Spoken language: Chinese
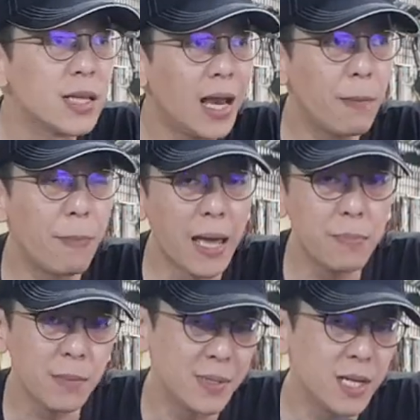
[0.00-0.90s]
它的摆
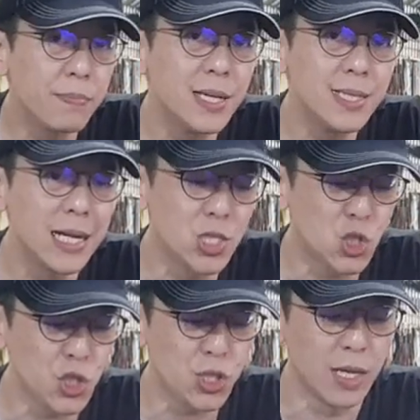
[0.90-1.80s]
臂比较偏向
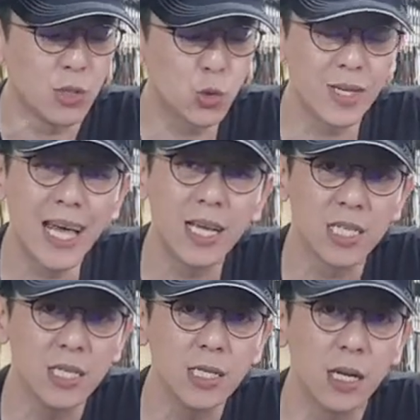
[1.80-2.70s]
支点，所以它的
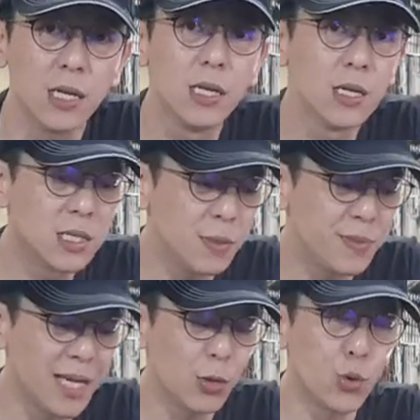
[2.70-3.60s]
行程是
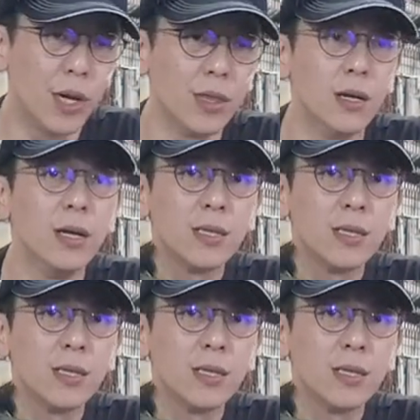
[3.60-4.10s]
比较短的。